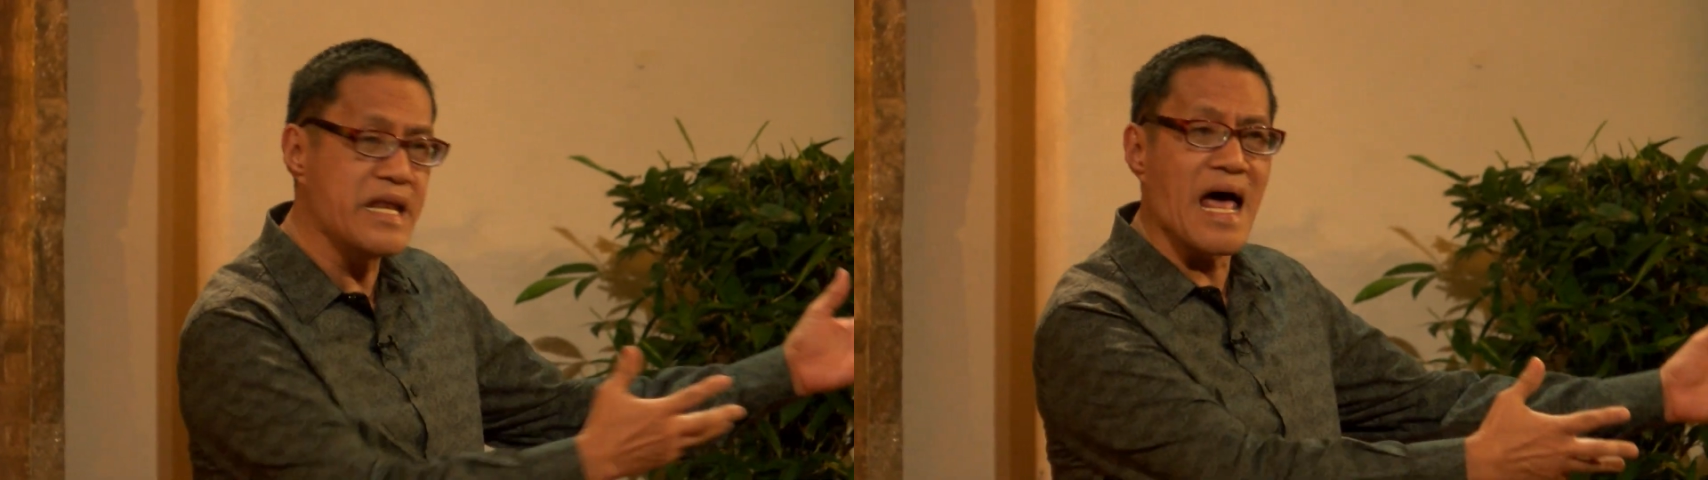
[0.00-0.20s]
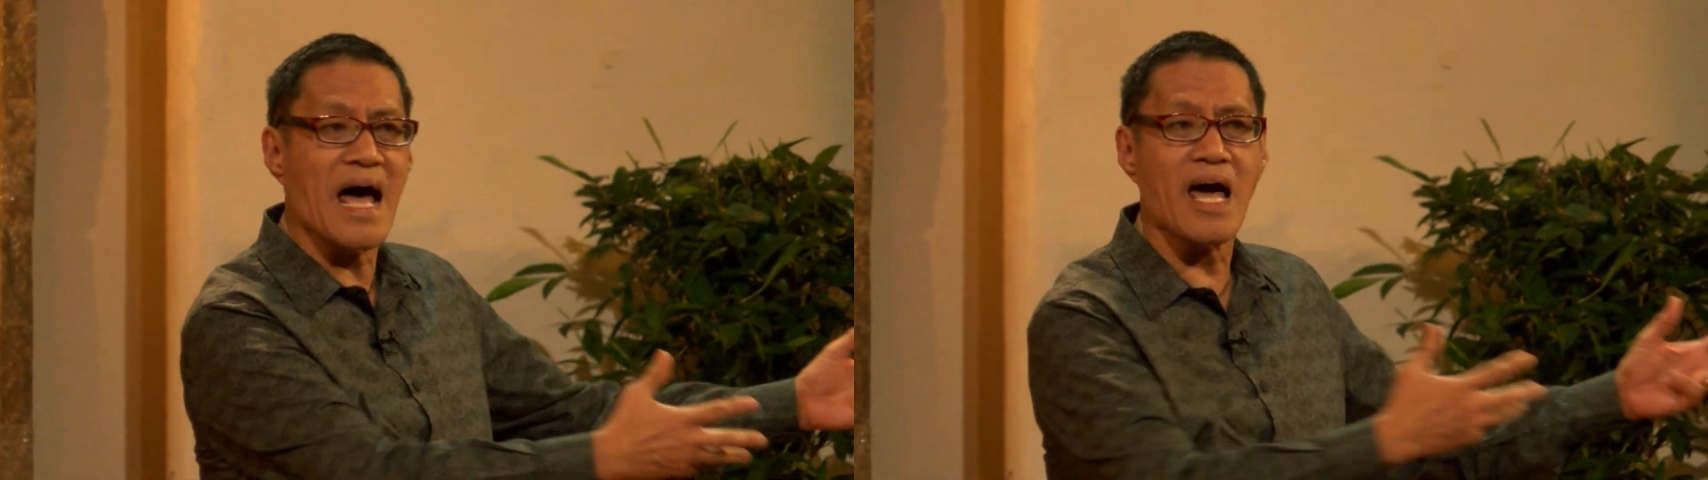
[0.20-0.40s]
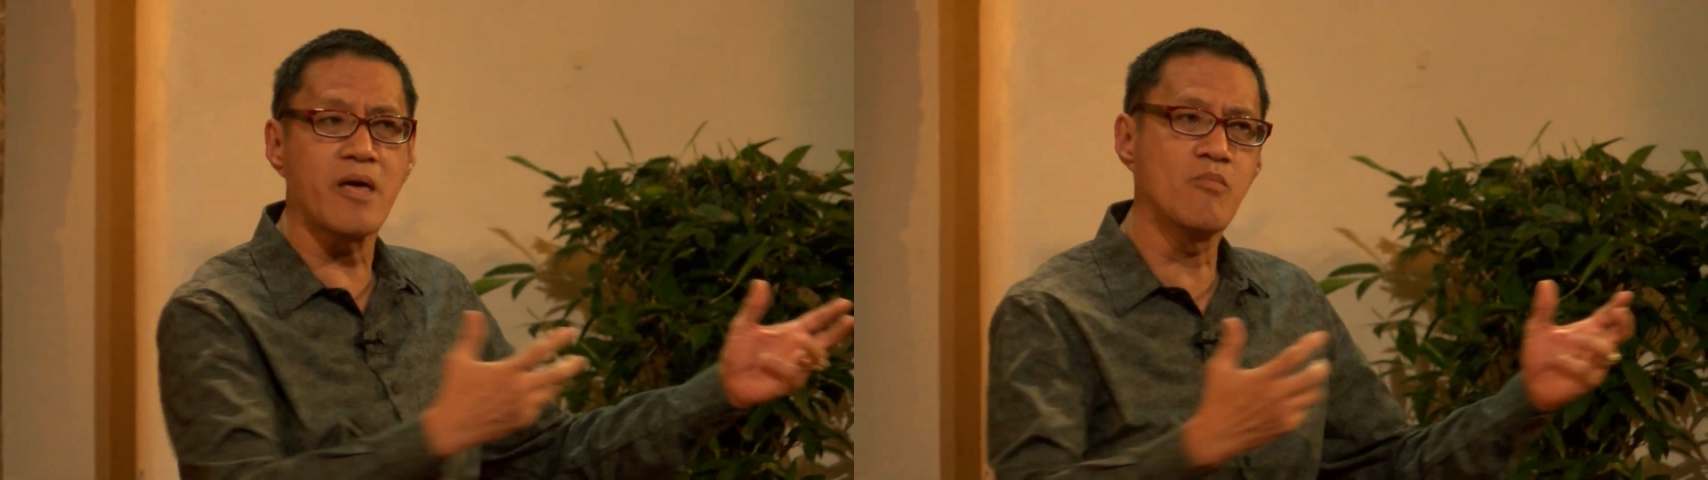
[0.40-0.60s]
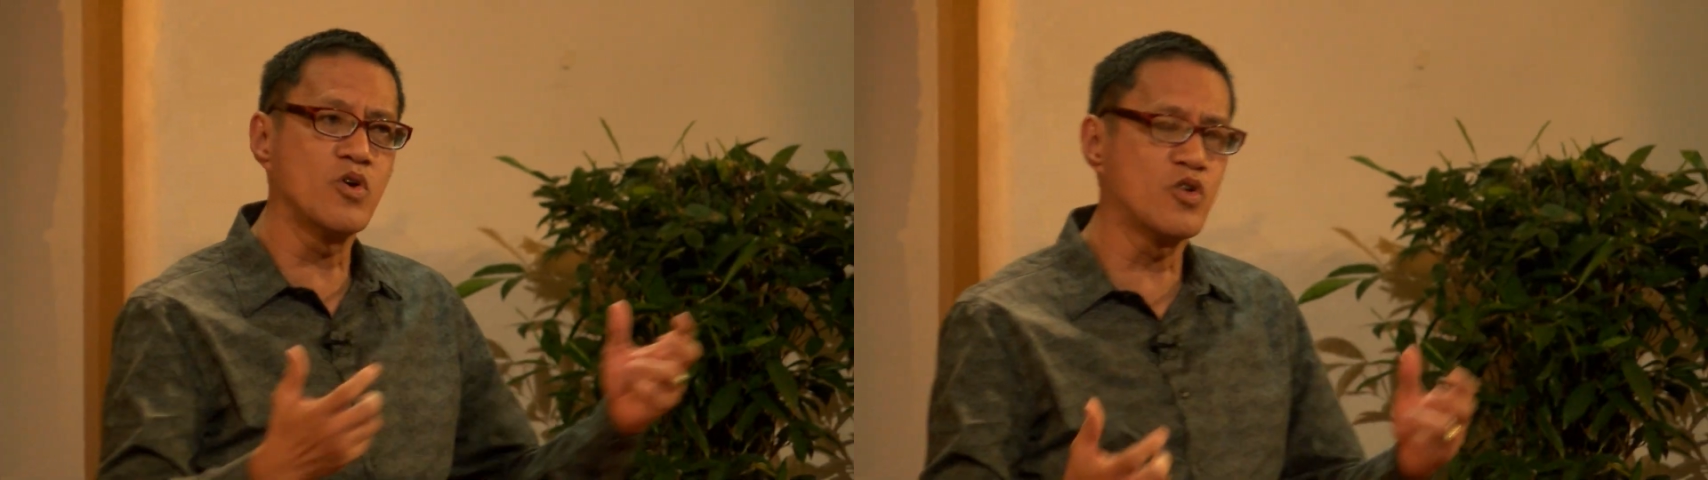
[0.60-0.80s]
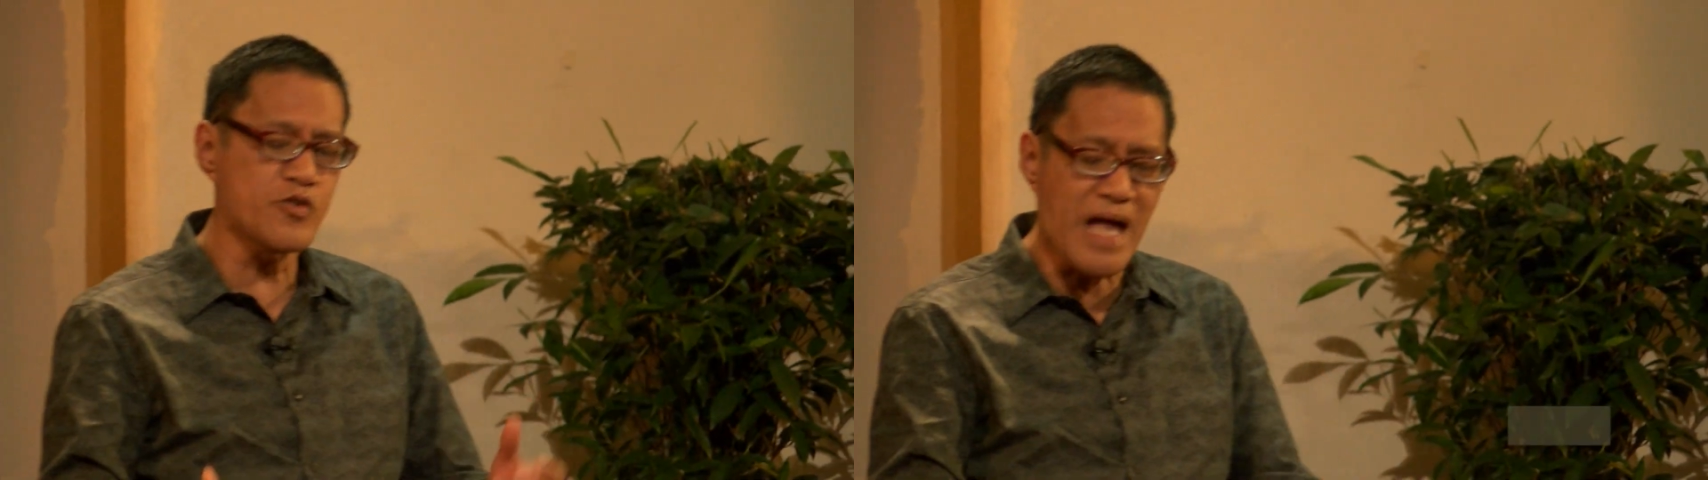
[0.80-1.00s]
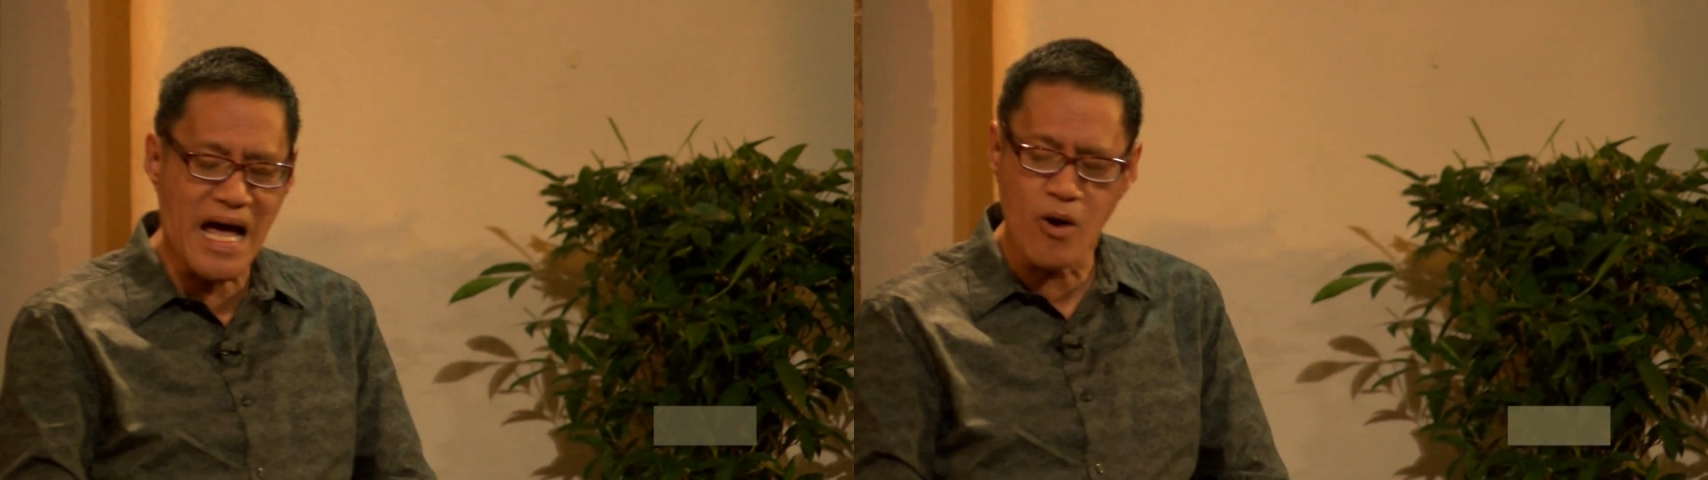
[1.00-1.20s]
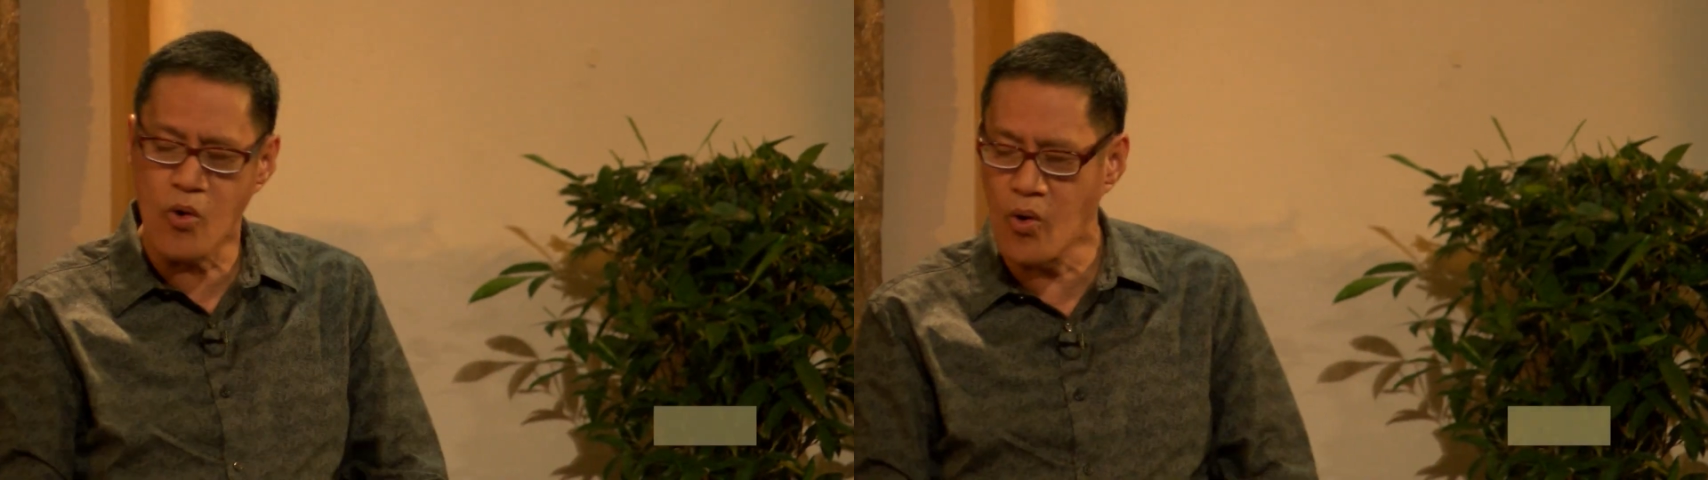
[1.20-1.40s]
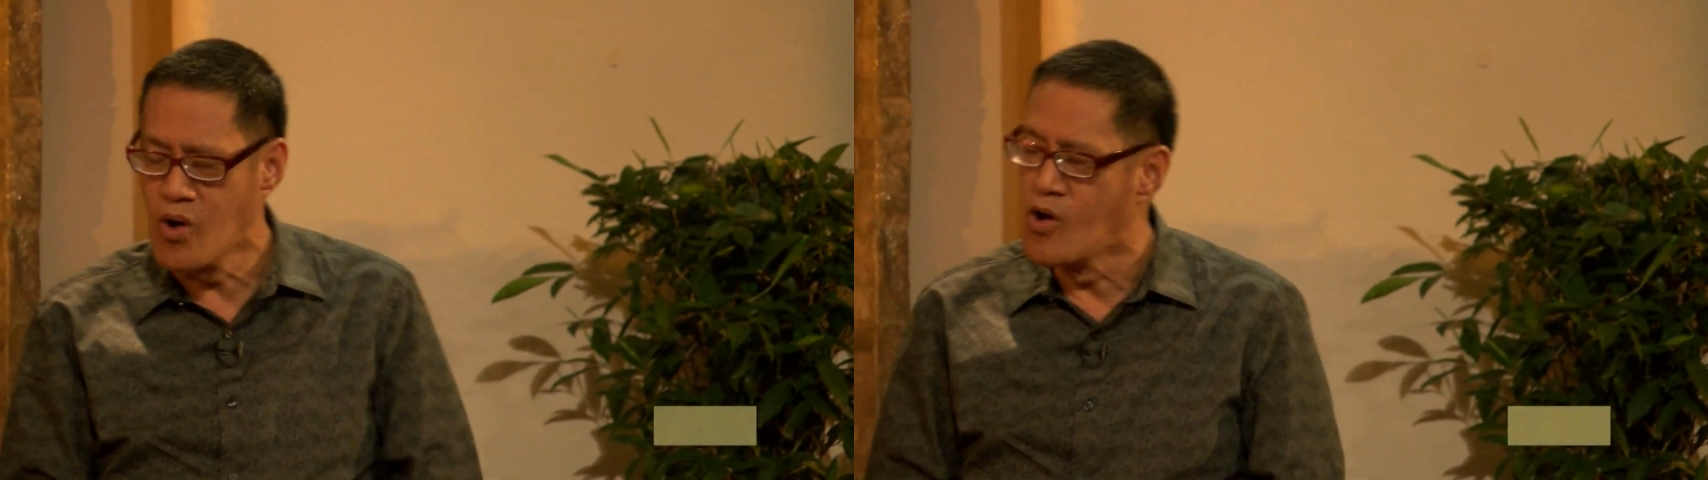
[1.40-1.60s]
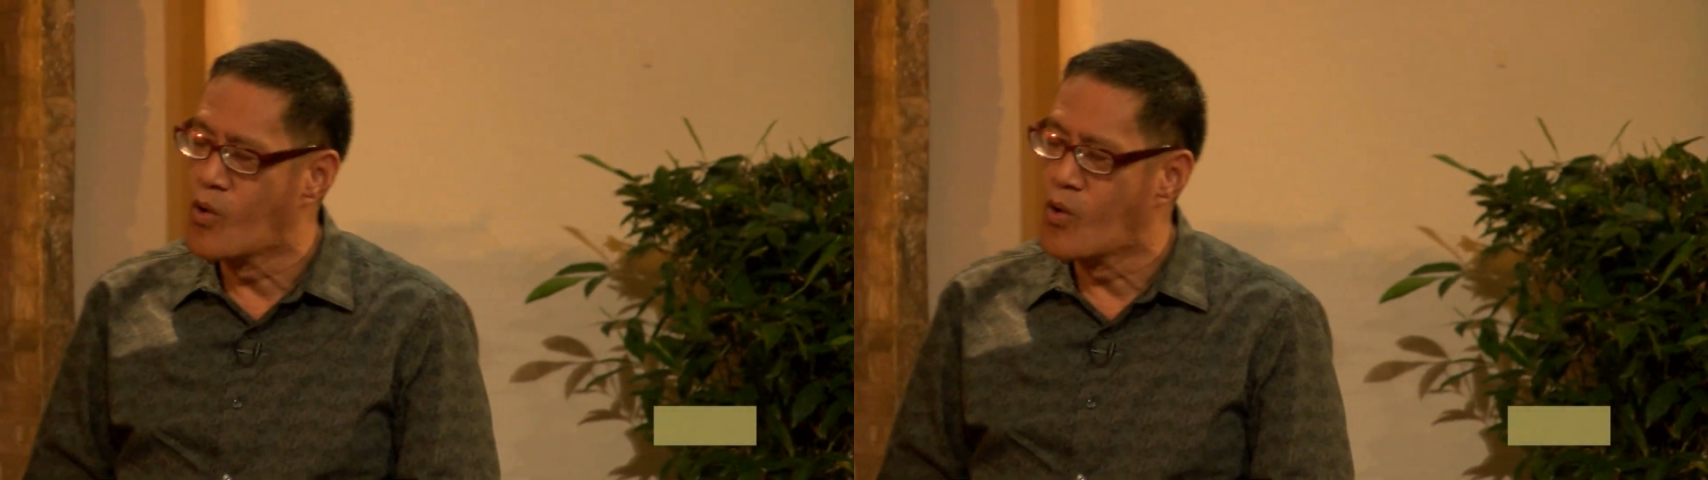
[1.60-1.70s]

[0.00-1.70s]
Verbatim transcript: inakay mo yung tao,